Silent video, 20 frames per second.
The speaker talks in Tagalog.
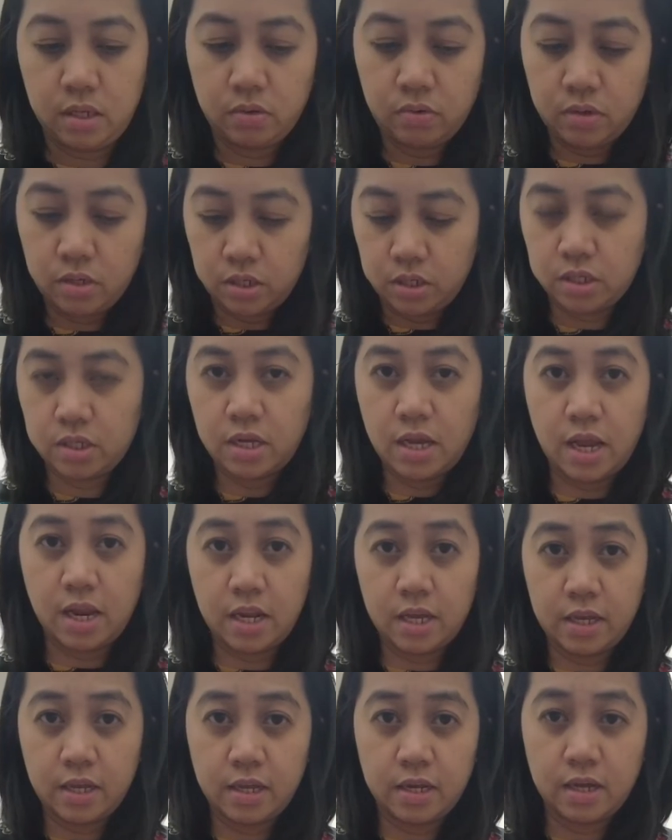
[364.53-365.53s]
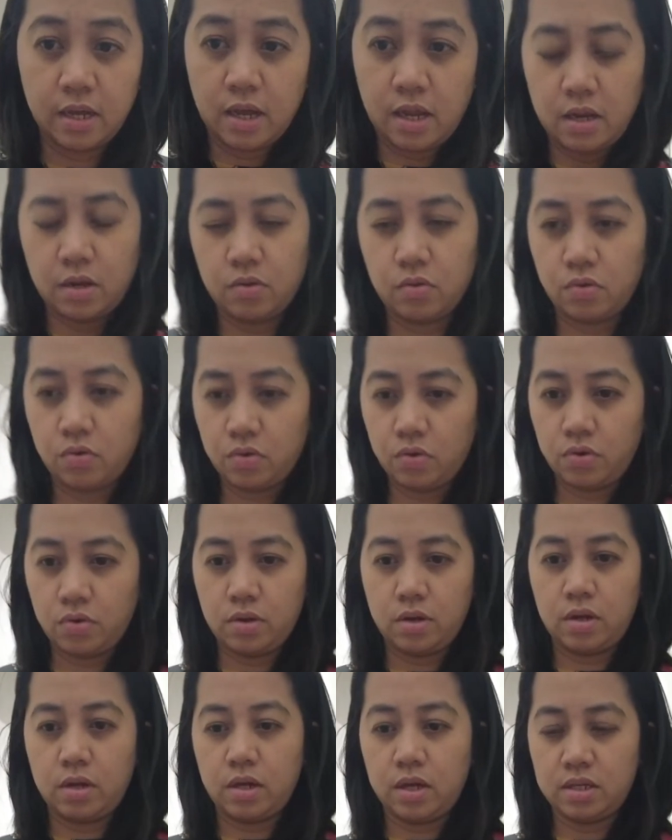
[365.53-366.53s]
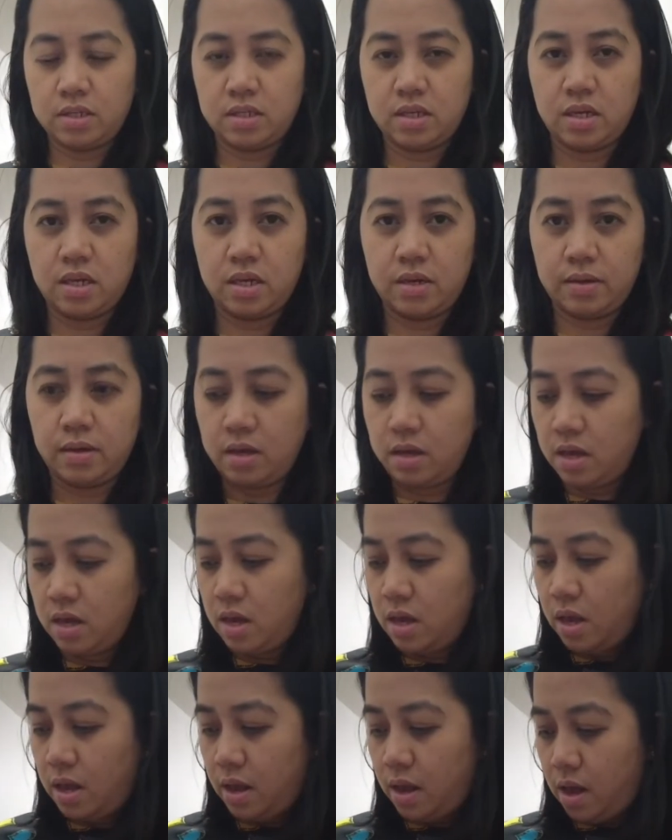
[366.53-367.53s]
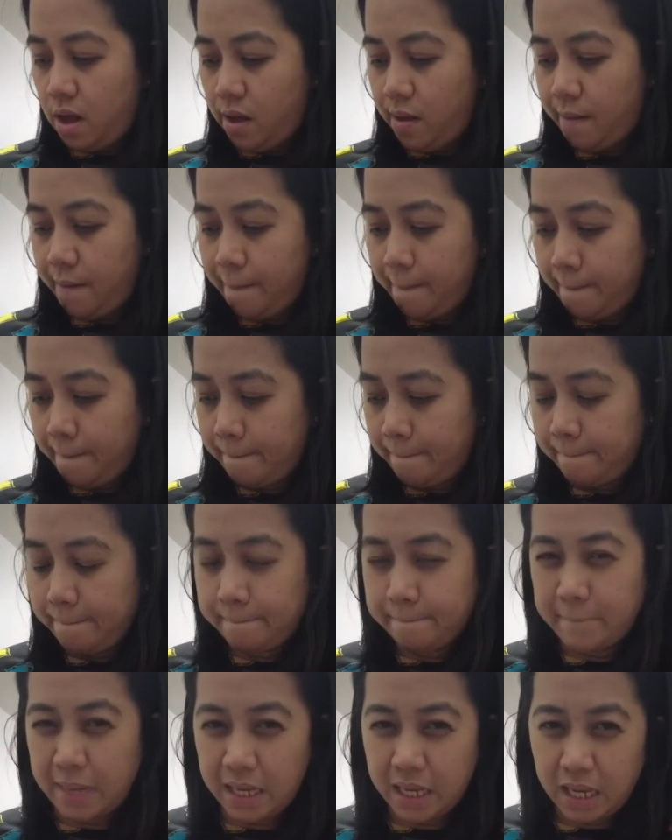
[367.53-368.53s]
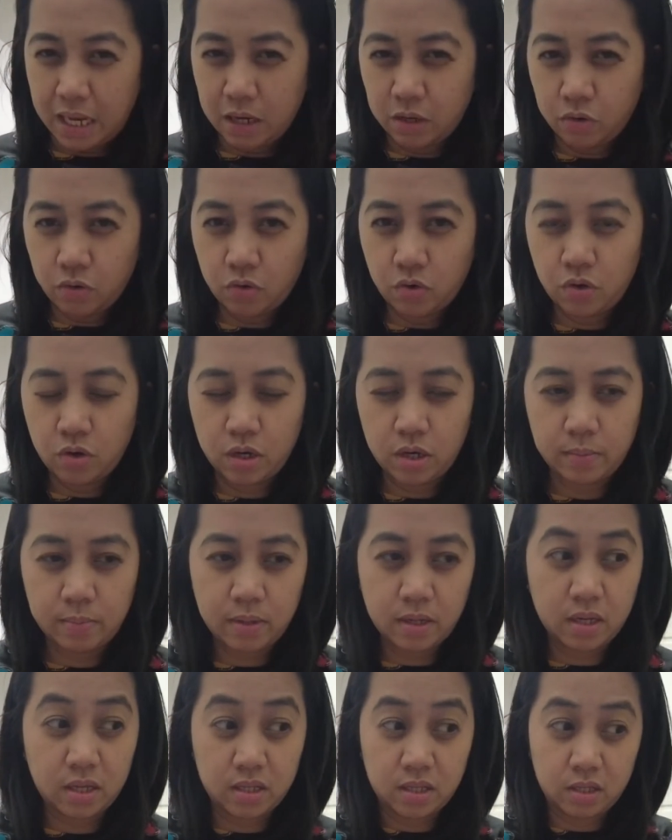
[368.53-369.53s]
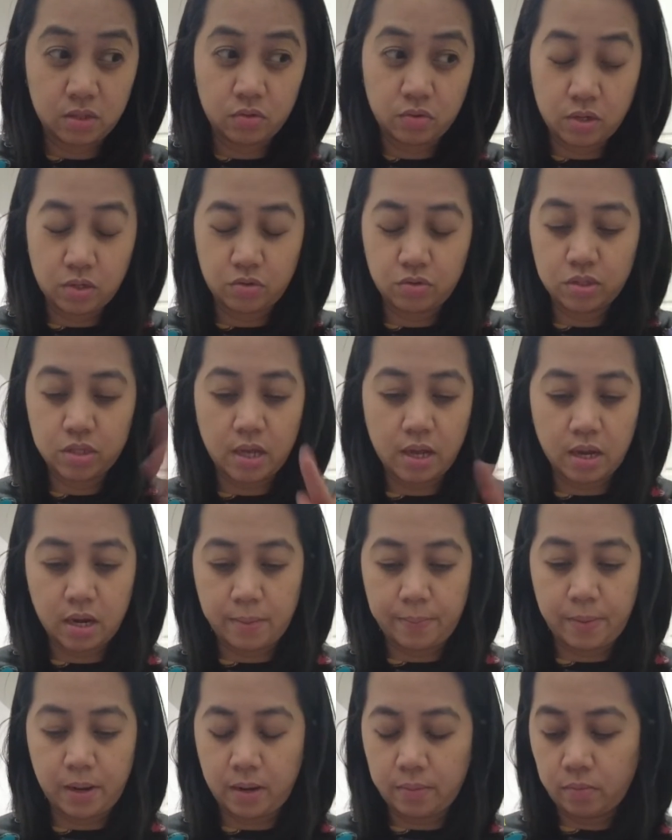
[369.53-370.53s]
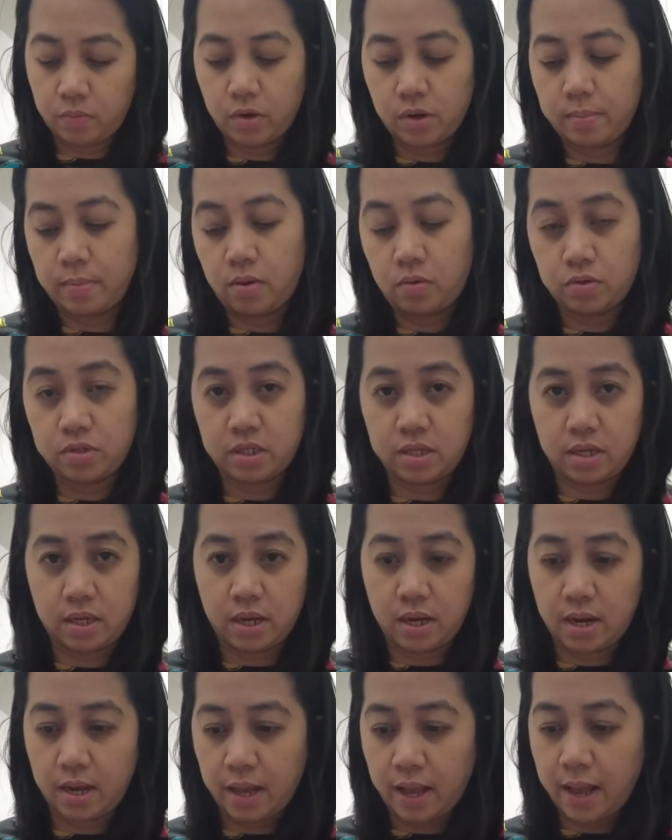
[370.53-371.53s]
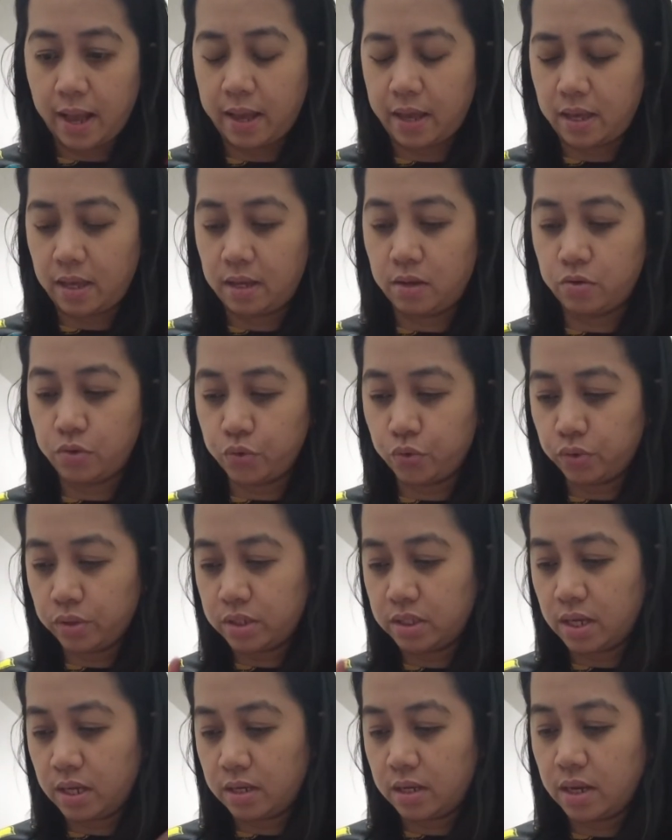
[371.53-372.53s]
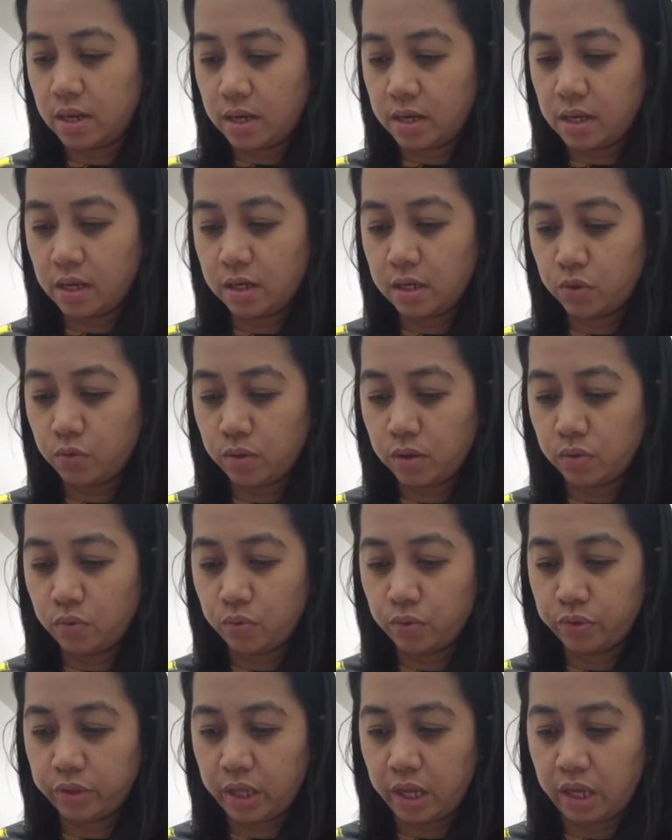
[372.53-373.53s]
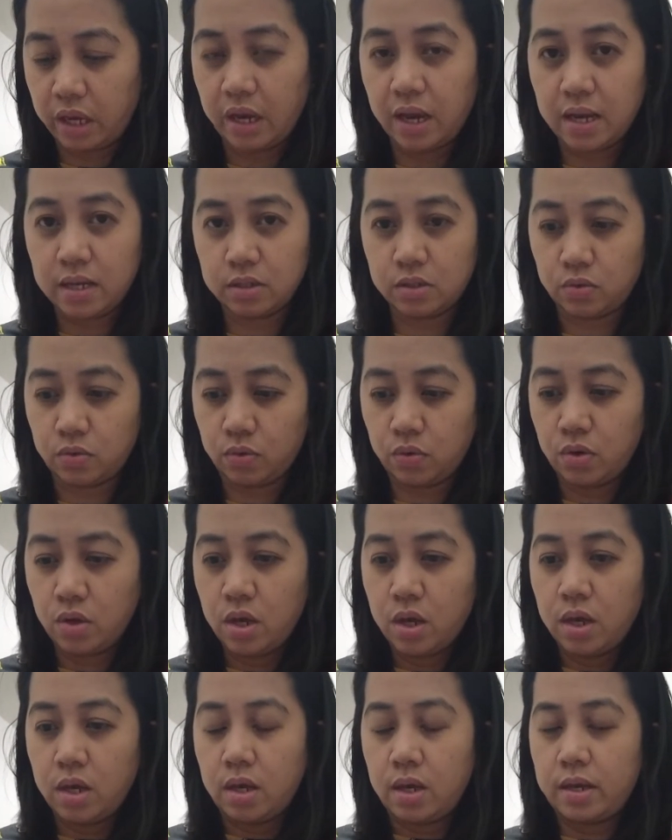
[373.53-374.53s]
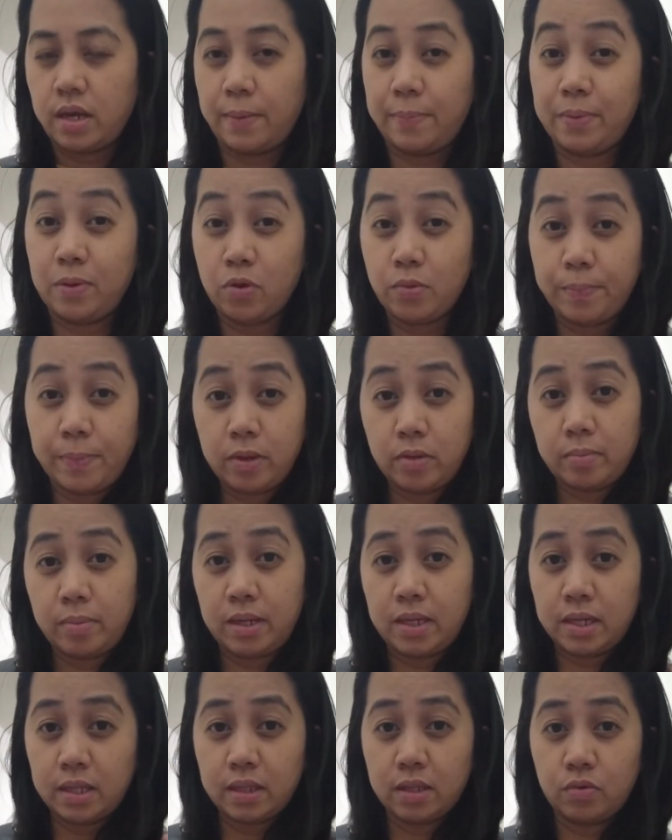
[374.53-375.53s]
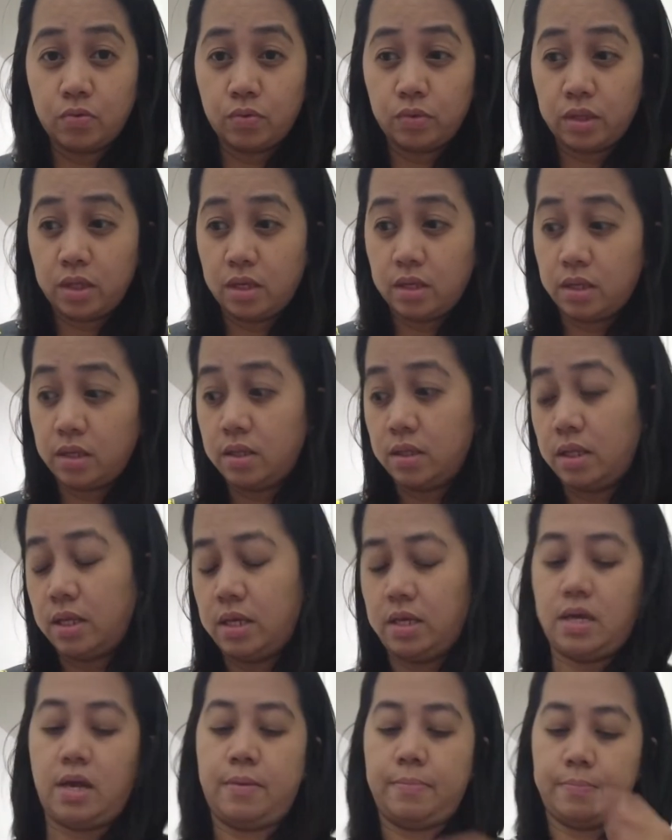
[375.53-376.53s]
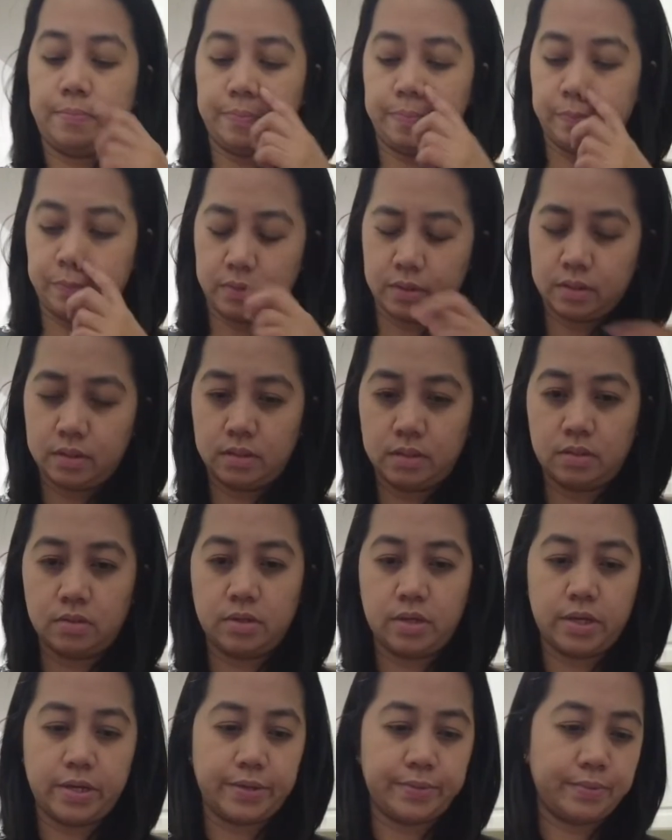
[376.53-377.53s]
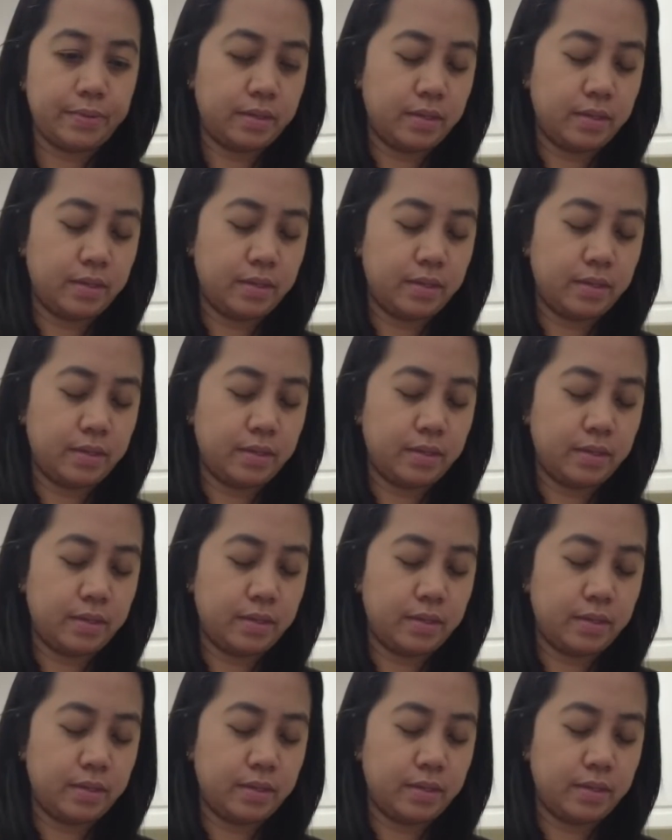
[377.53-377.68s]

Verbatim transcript: ko na siya lalagyan ng alcohol kasi may alcohol naman na dito. Ano sa harap, alam ko naman kung saan nakalagay. Gusto ko yung sana lagyan ito ng gunting kaso hanapin ko pa yung maliit na gunting na yan. So, ayan.